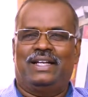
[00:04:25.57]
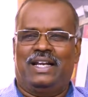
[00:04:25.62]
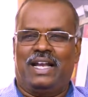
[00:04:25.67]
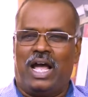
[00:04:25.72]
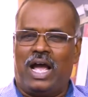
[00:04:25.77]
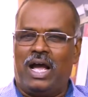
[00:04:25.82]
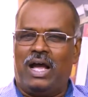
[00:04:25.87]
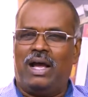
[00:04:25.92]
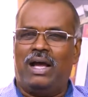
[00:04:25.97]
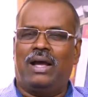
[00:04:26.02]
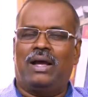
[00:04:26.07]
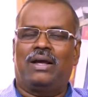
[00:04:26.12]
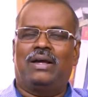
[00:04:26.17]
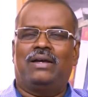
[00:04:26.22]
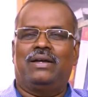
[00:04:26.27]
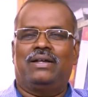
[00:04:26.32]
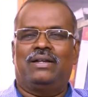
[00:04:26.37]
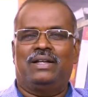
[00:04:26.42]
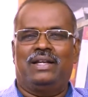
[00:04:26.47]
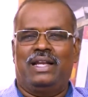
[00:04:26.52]
நான்
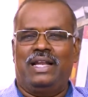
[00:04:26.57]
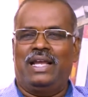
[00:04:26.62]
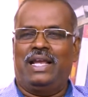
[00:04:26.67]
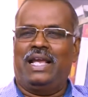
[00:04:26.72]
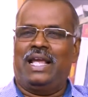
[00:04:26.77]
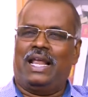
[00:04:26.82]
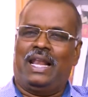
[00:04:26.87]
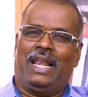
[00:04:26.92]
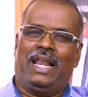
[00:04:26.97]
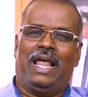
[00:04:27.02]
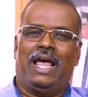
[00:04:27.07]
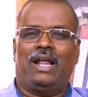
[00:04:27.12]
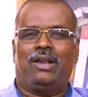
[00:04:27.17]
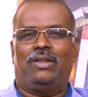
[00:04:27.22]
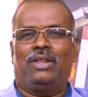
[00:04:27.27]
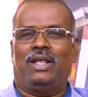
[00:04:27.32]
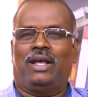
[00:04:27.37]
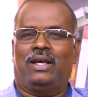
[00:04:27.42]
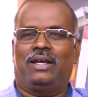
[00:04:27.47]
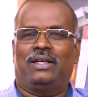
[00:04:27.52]
நீங்கள்
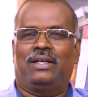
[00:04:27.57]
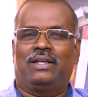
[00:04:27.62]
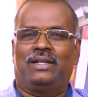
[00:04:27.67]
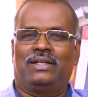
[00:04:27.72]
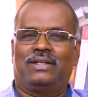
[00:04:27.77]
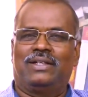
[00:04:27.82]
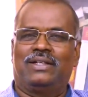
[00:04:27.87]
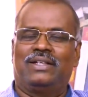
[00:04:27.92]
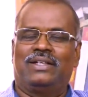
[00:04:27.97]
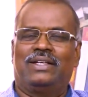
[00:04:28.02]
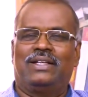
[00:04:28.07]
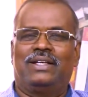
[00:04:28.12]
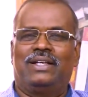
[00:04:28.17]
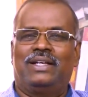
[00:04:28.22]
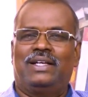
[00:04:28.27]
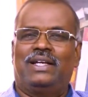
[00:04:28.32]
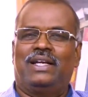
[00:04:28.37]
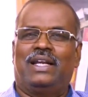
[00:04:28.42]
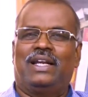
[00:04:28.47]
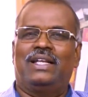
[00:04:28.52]
எல்லோரும் தான்
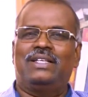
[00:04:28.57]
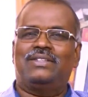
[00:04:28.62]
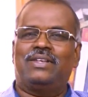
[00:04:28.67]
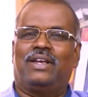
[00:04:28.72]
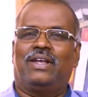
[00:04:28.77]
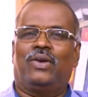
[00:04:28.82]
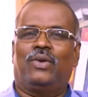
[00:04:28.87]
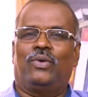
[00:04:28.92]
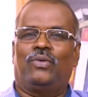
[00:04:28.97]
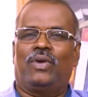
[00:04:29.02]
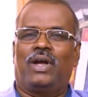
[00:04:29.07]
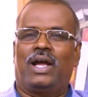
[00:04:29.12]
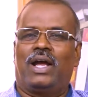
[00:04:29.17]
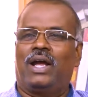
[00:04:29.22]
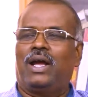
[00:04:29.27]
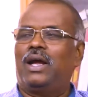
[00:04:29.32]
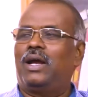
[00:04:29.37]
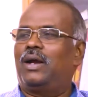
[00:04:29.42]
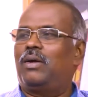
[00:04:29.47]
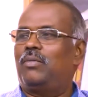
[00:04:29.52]
என்ன செய்கிறோம்
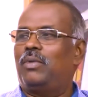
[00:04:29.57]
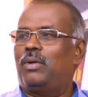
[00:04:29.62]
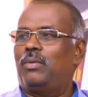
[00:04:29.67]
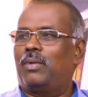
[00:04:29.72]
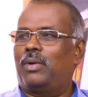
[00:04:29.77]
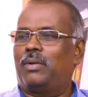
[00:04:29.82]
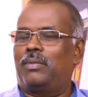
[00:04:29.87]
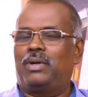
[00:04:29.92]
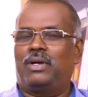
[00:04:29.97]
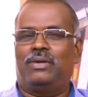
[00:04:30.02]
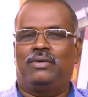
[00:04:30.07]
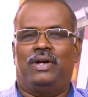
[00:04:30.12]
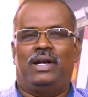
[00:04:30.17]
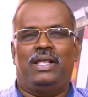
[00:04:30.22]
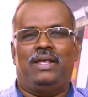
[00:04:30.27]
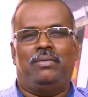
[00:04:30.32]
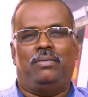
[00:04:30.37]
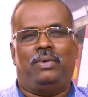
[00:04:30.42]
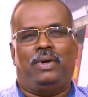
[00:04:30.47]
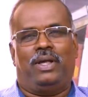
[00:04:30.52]
வேகமாக புறப்பட்டு
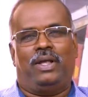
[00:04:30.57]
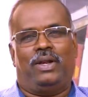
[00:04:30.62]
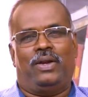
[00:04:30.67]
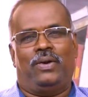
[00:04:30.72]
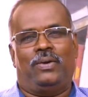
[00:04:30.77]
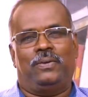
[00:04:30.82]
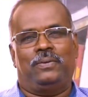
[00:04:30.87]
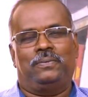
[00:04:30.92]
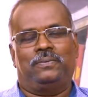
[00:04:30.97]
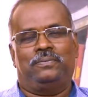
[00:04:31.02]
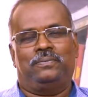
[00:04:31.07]
வெளியே போயிடுறோம்